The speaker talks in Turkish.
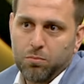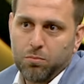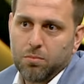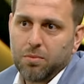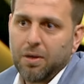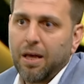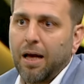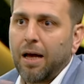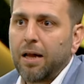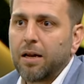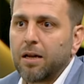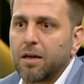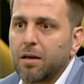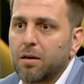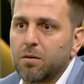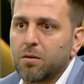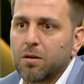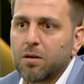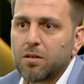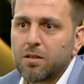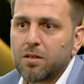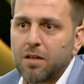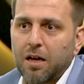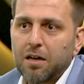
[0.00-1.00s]
Yani
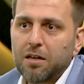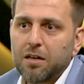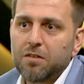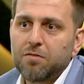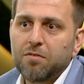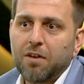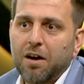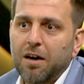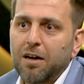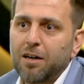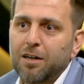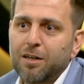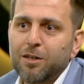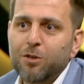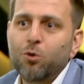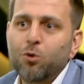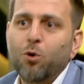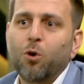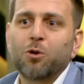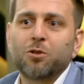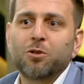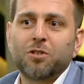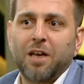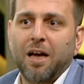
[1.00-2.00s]
e, Tanrı'nın varlığını
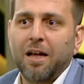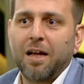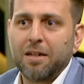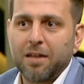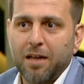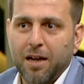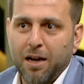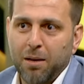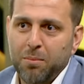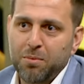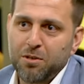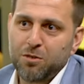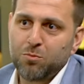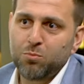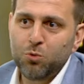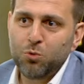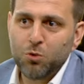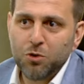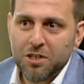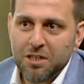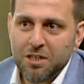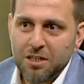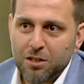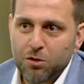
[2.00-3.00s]
yok sayanlara biz
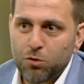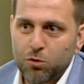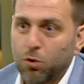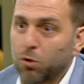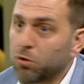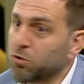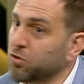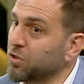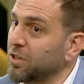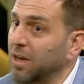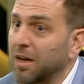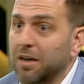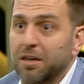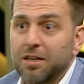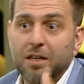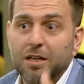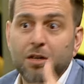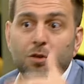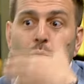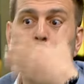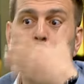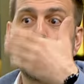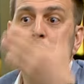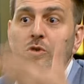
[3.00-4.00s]
münkir diyoruz.
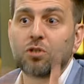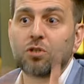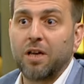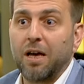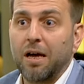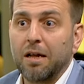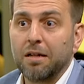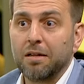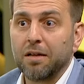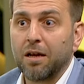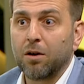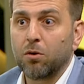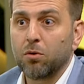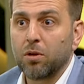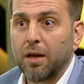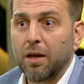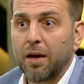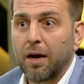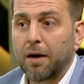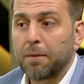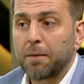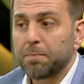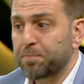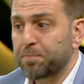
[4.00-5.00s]
Tanrı'yı yok sayanlar olarak.